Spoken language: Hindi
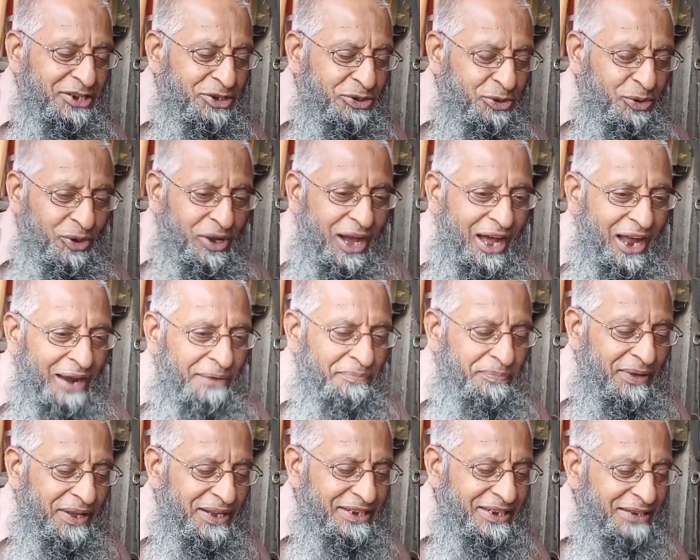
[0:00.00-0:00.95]
इस
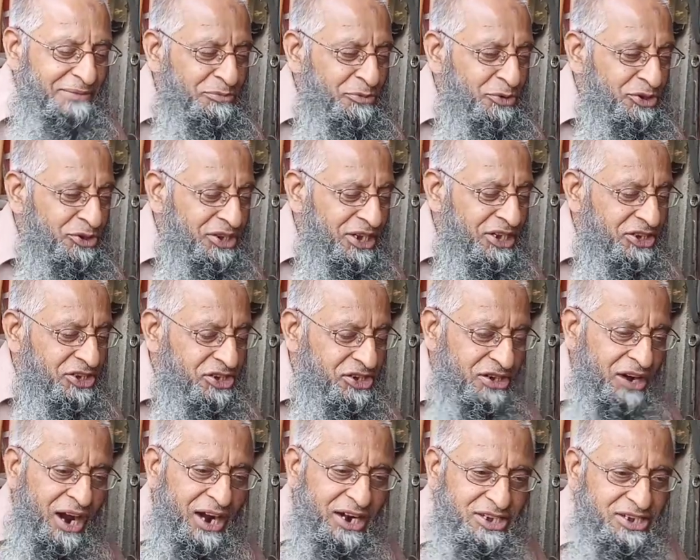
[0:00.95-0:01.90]
दुकान पे जी मुझे
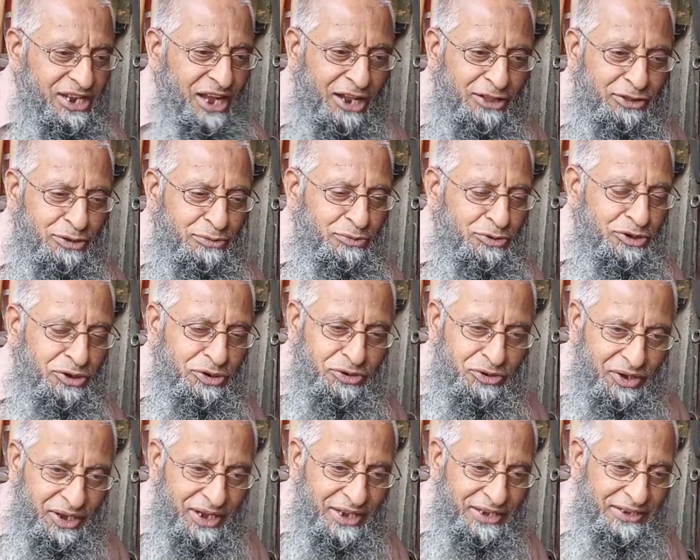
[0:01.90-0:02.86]
साठ साल तो मुझे
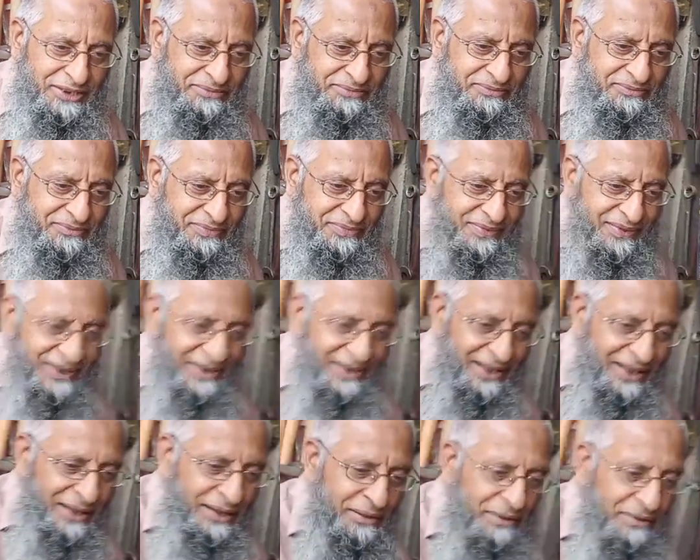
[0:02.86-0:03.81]
हो गए जी अच्छा क्या
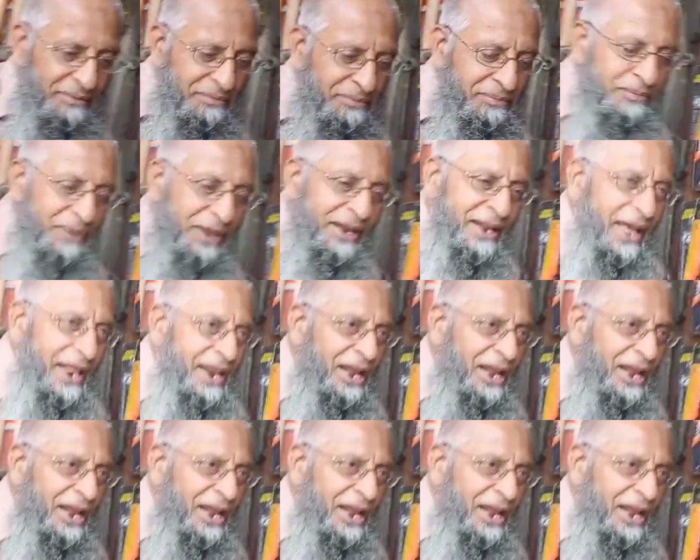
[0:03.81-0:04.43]
नाम है दुकान का